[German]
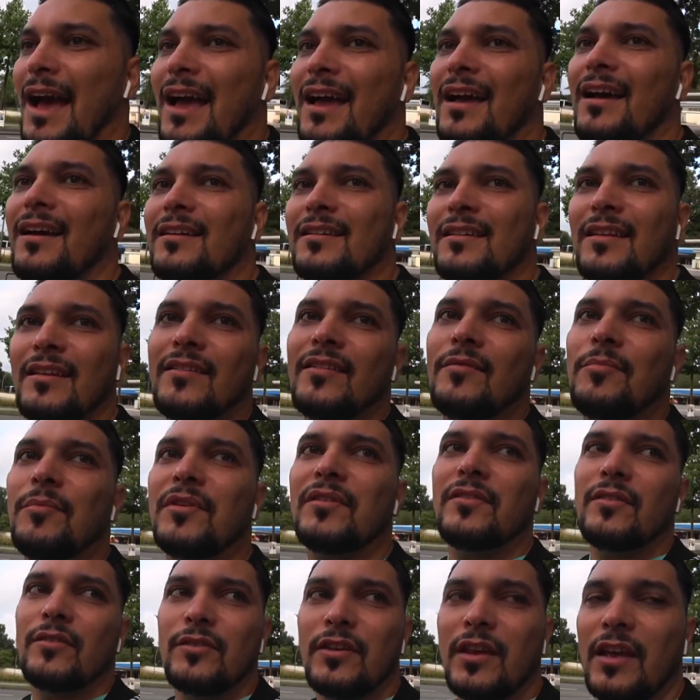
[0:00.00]
Alter, ist mir
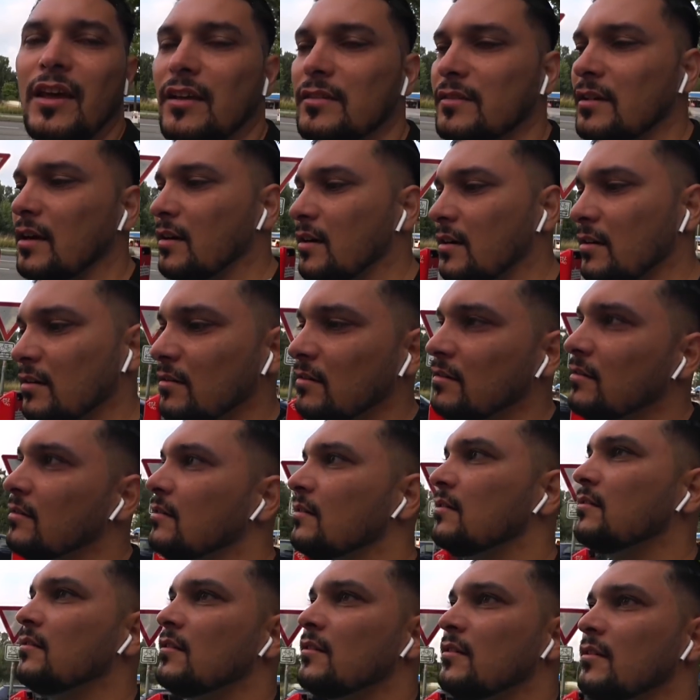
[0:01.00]
so eher nach
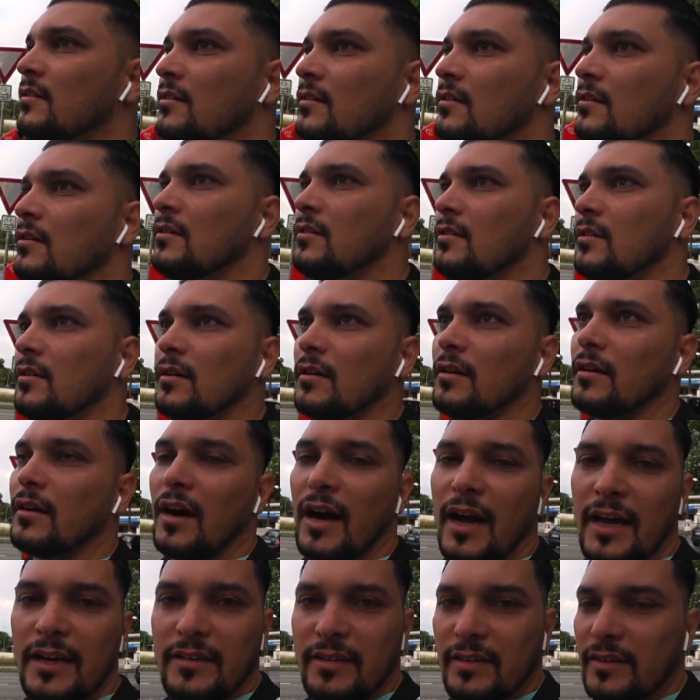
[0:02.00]

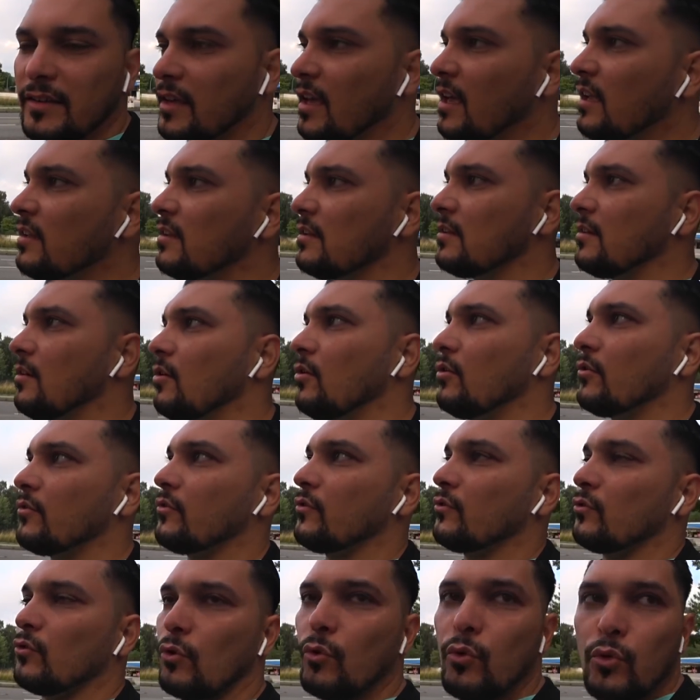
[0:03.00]
reiche Gegenden aus
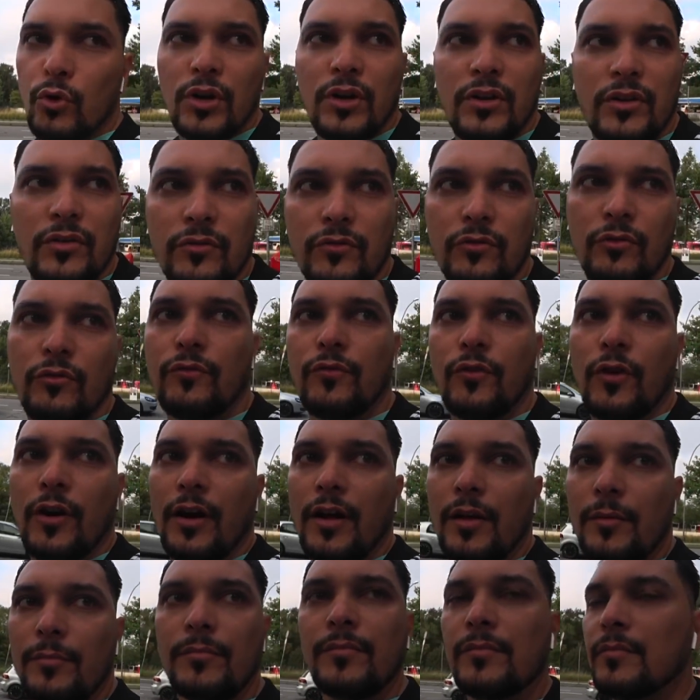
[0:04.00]
und ruhig so vor
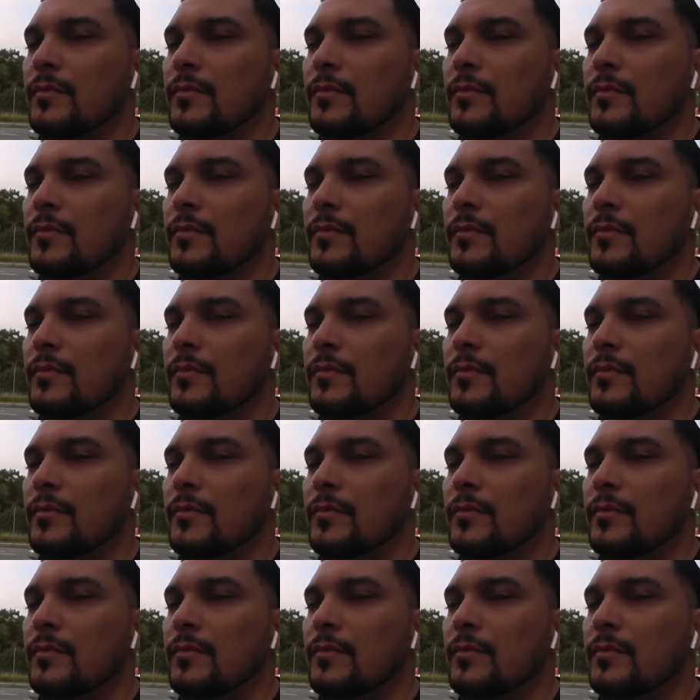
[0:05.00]
allem.